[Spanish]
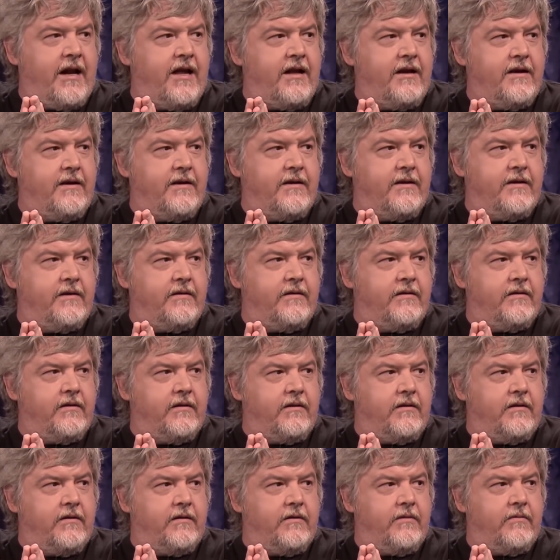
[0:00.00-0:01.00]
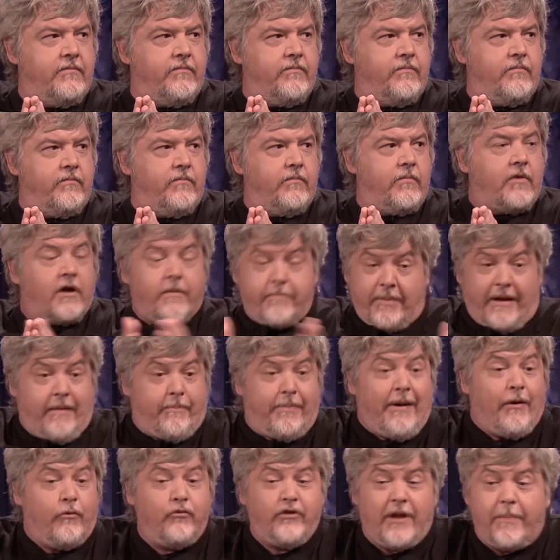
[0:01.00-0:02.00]
¿Vale? Que pregunte por follar.
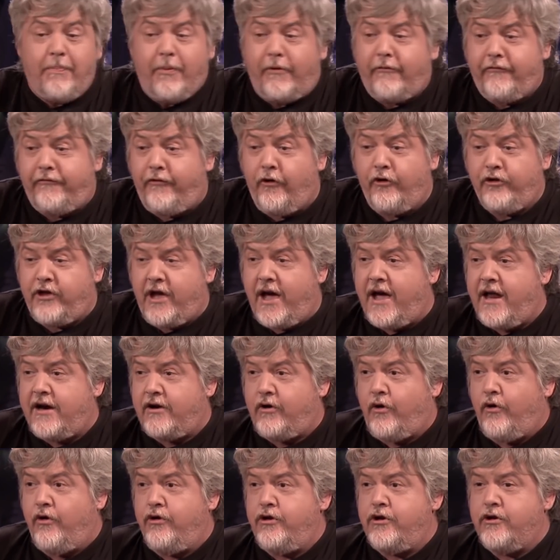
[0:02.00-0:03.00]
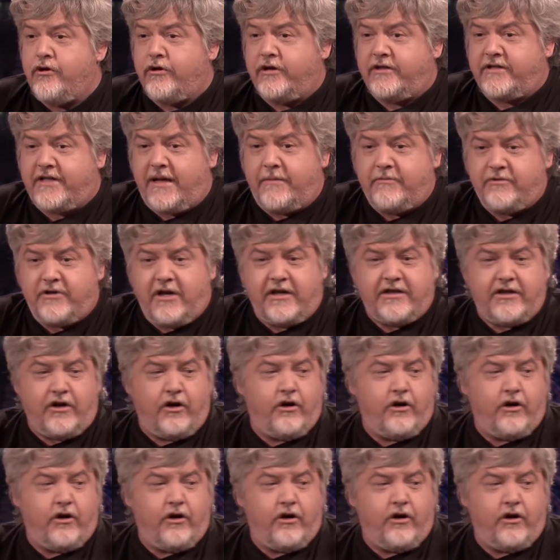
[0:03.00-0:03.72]
Me Pregunta por follar, coño, que estamos en el